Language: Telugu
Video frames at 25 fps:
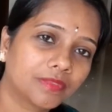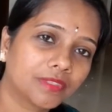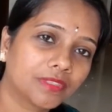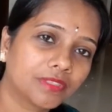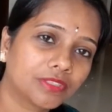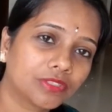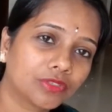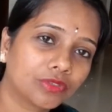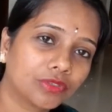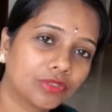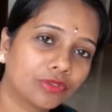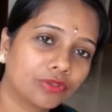
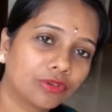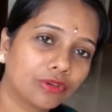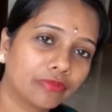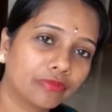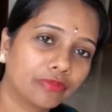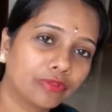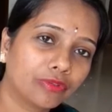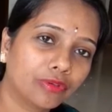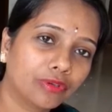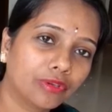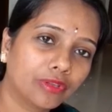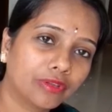సో ఇది కూడా
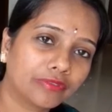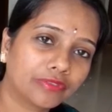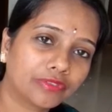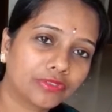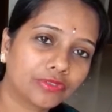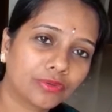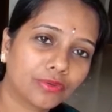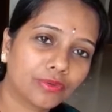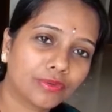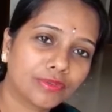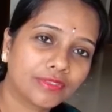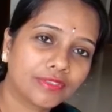ఫుల్ ఆఫ్
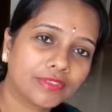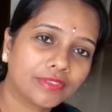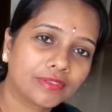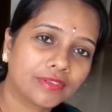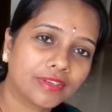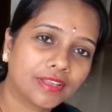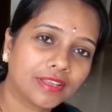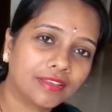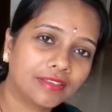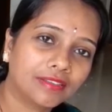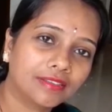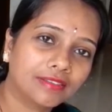స్టోన్స్
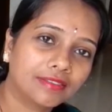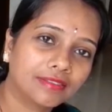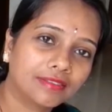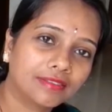ఉన్నాయి